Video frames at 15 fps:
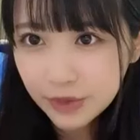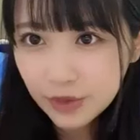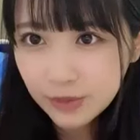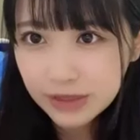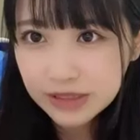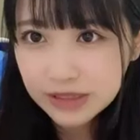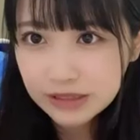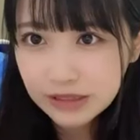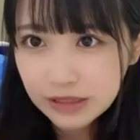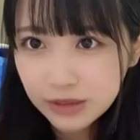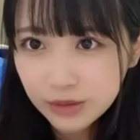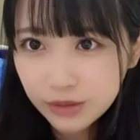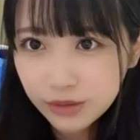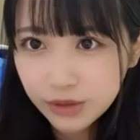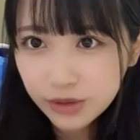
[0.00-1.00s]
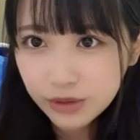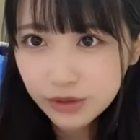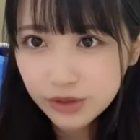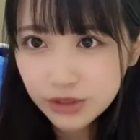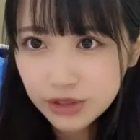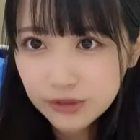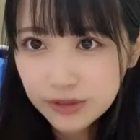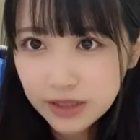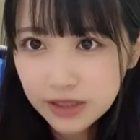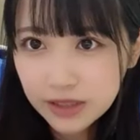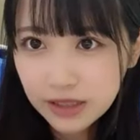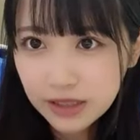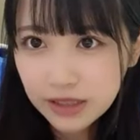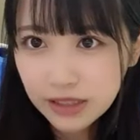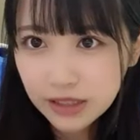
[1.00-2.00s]
元町さん、東京の
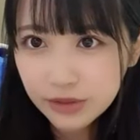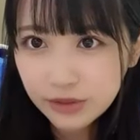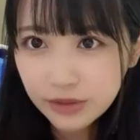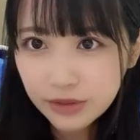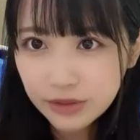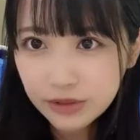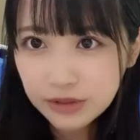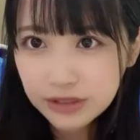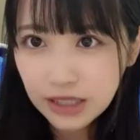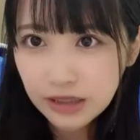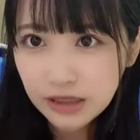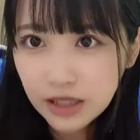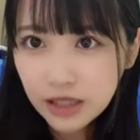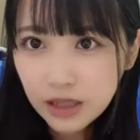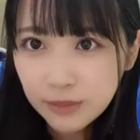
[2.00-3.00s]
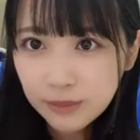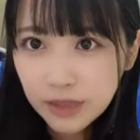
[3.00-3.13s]
スワンさん、アルフォートさん、